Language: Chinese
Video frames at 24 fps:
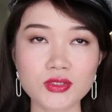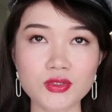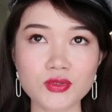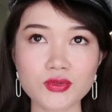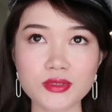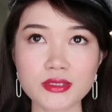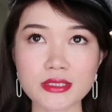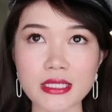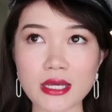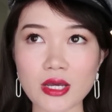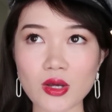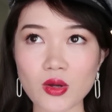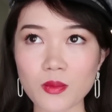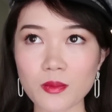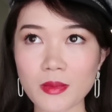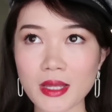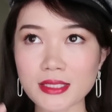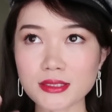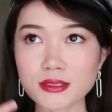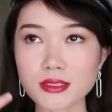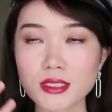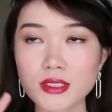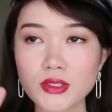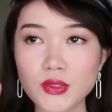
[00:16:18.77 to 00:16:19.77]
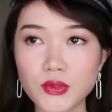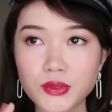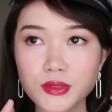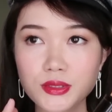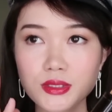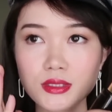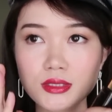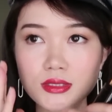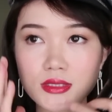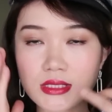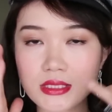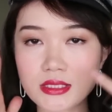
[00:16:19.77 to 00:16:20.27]
就想要马上有一
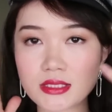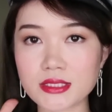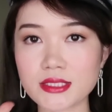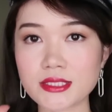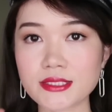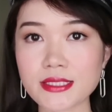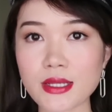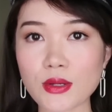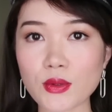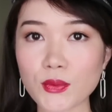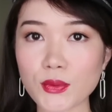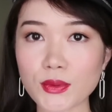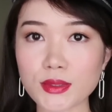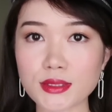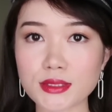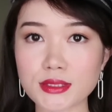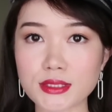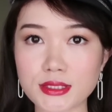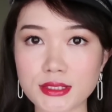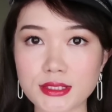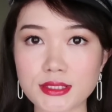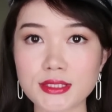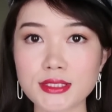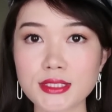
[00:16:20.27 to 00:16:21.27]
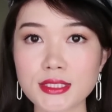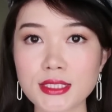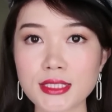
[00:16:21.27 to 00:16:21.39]
个紧致效果的人，